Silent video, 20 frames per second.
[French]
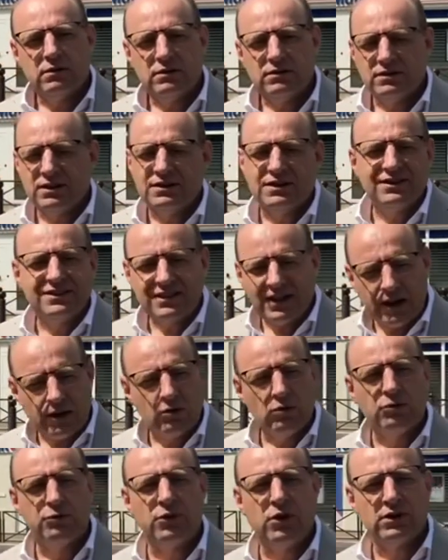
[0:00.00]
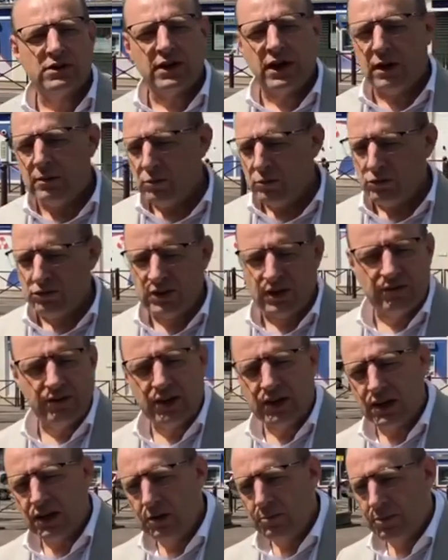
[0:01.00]
C'était très confortable, on
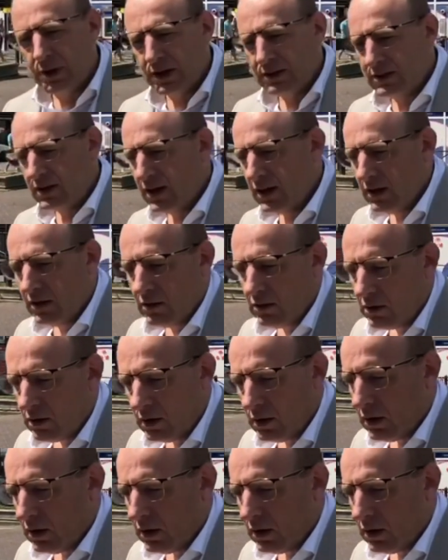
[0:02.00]
savait qu'il partait euh,